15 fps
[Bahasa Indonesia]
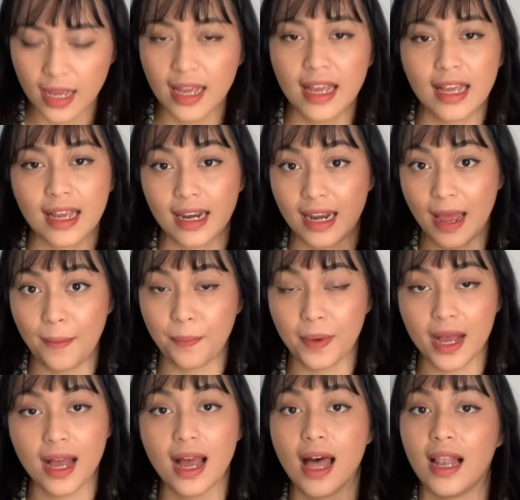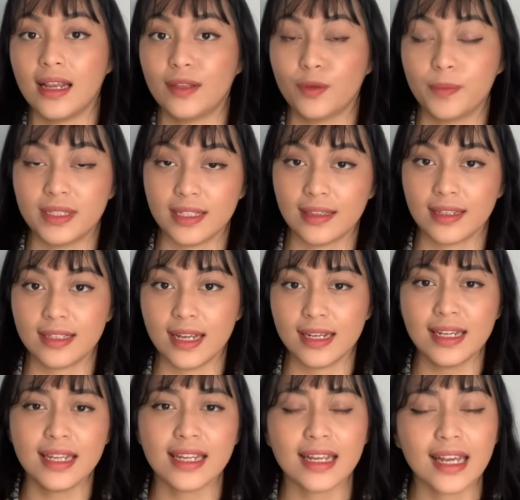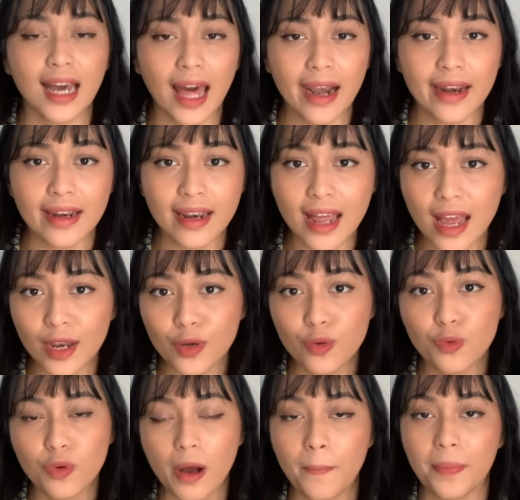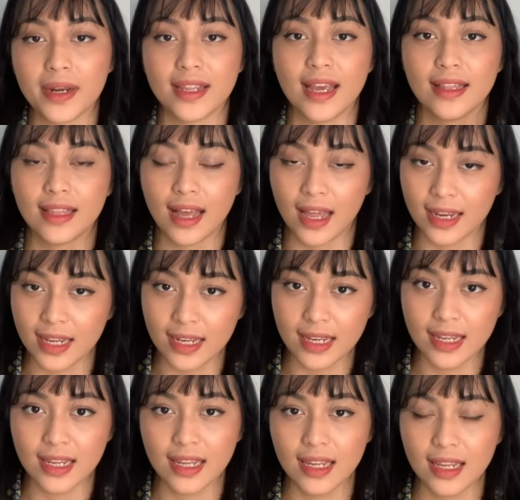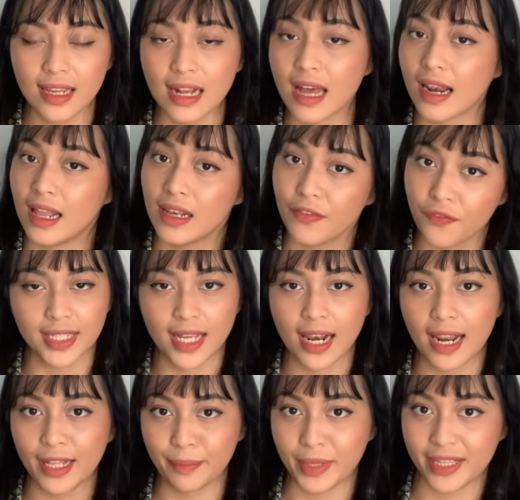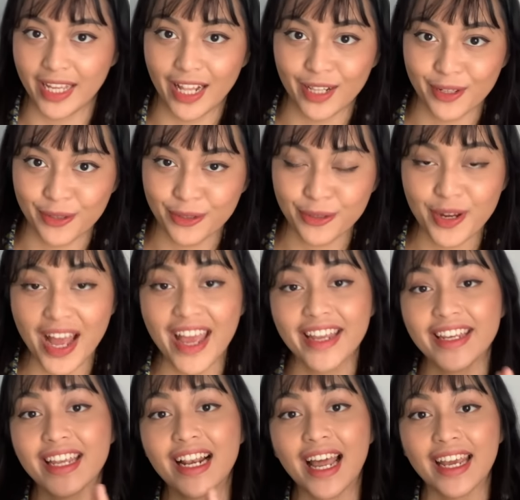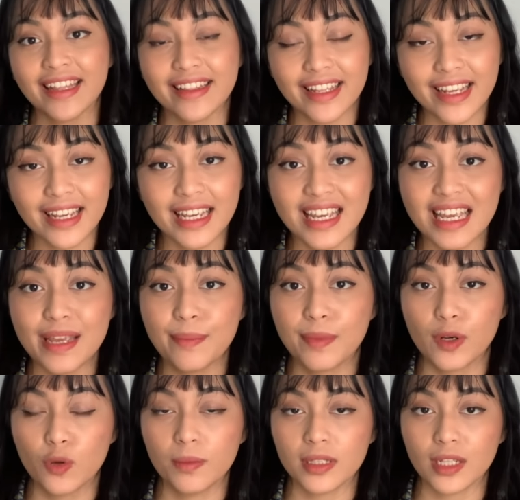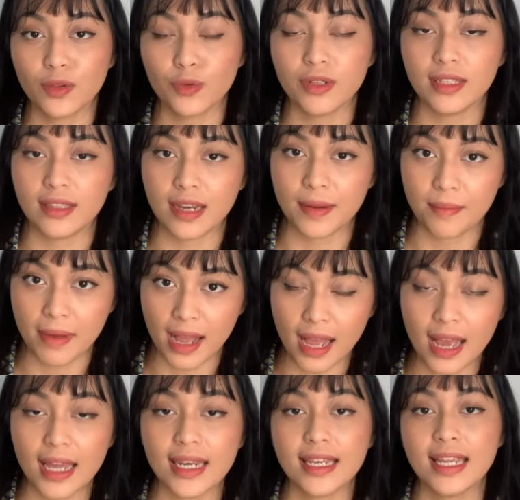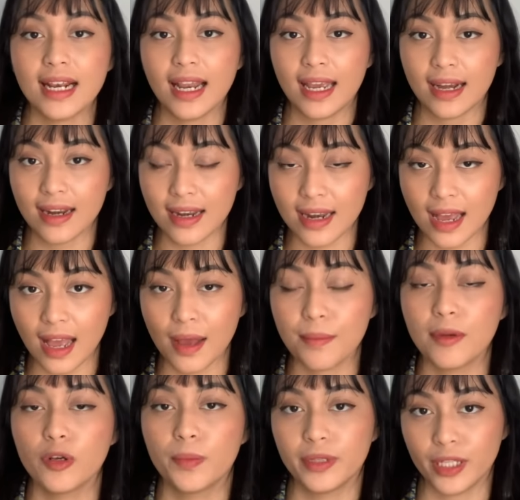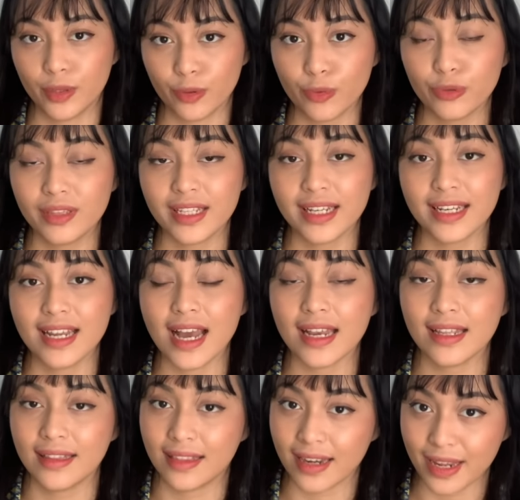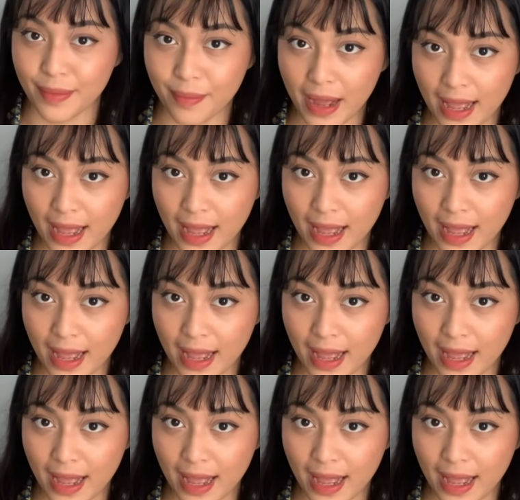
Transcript: Kenapa hal itu bisa terjadi? Karena dua pernyataan ini nggak relevan. Let me tell you, nilai tinggi belum tentu diterima, nilai rendah belum tentu tidak diterima.